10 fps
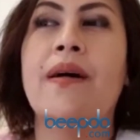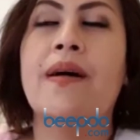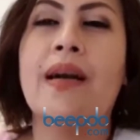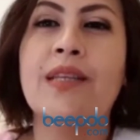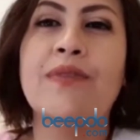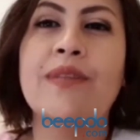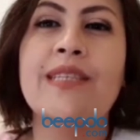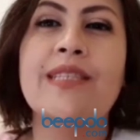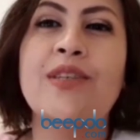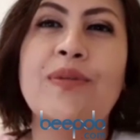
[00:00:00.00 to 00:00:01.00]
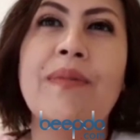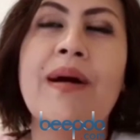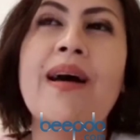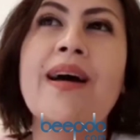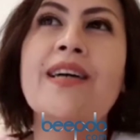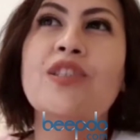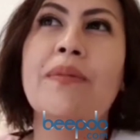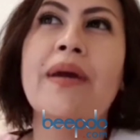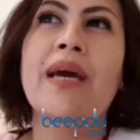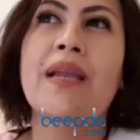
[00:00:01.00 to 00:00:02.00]
aktivitas di rumah,
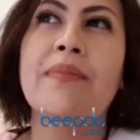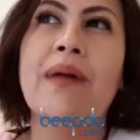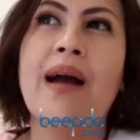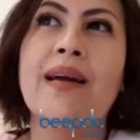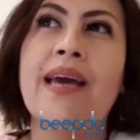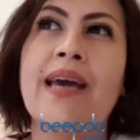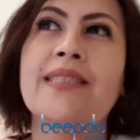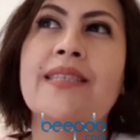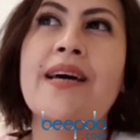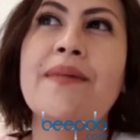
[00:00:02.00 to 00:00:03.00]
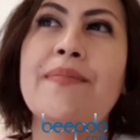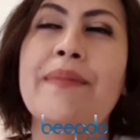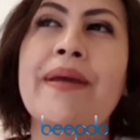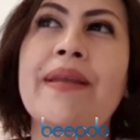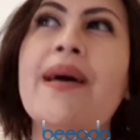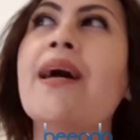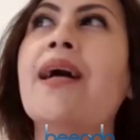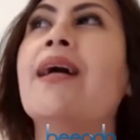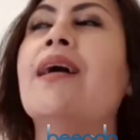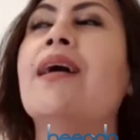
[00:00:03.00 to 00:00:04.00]
cuma yang lebih, agak ekstra berbeda
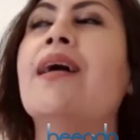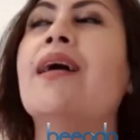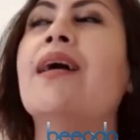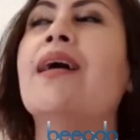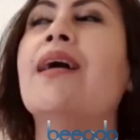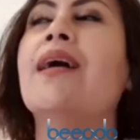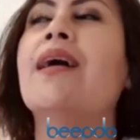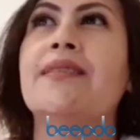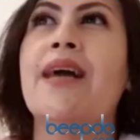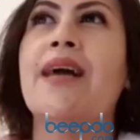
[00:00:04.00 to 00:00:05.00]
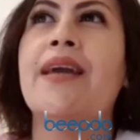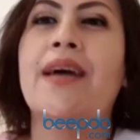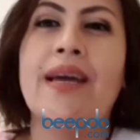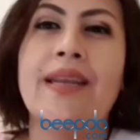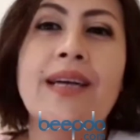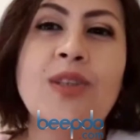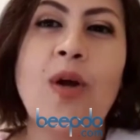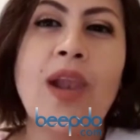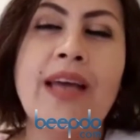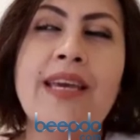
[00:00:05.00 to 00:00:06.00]
anak-anak
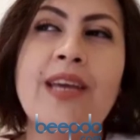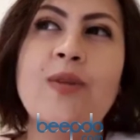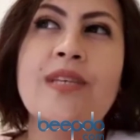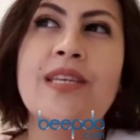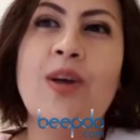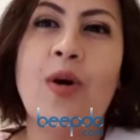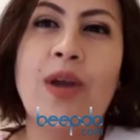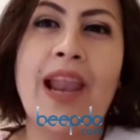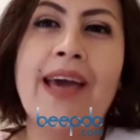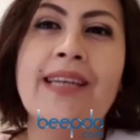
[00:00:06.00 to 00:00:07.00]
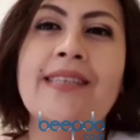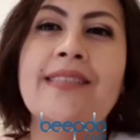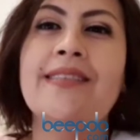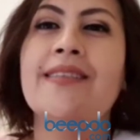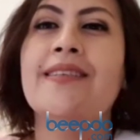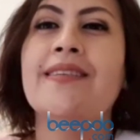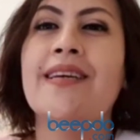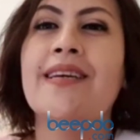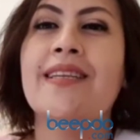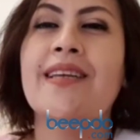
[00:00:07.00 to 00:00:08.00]
sekolahnya itu jadi online gitu
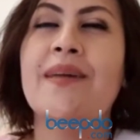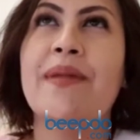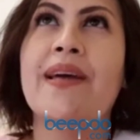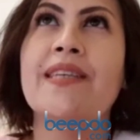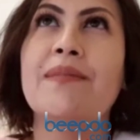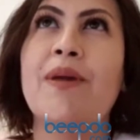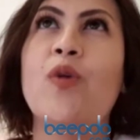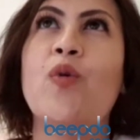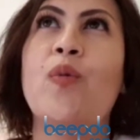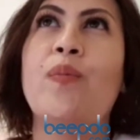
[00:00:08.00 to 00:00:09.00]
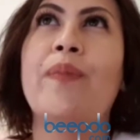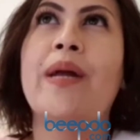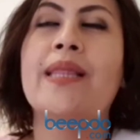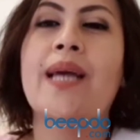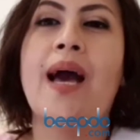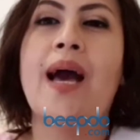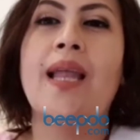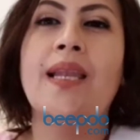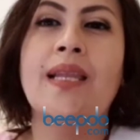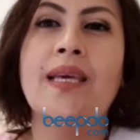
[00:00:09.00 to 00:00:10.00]
ya. Tadinya mereka seminggu empat
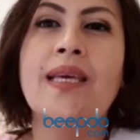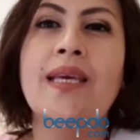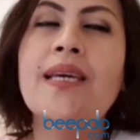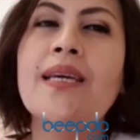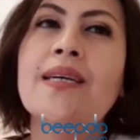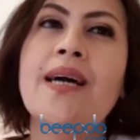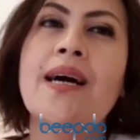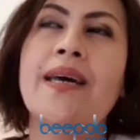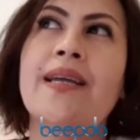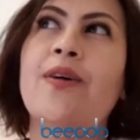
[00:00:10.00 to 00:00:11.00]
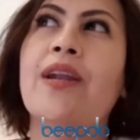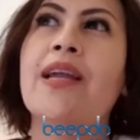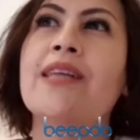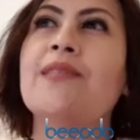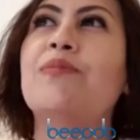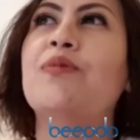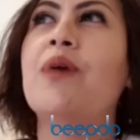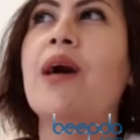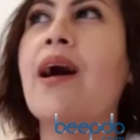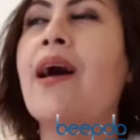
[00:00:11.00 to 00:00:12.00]
kali, akhirnya online
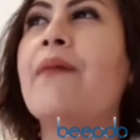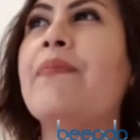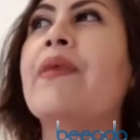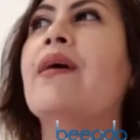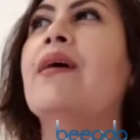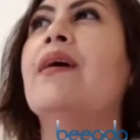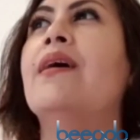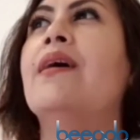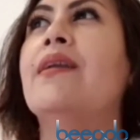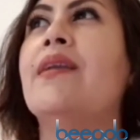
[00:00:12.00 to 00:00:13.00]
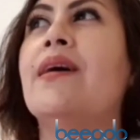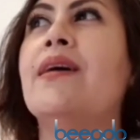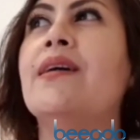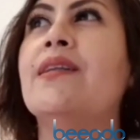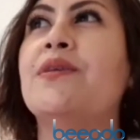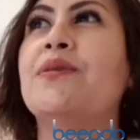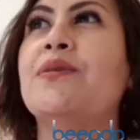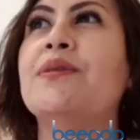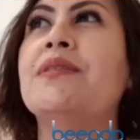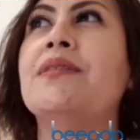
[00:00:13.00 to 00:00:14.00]
semua. Nah
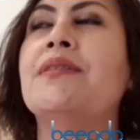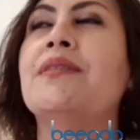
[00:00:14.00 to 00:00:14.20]
terus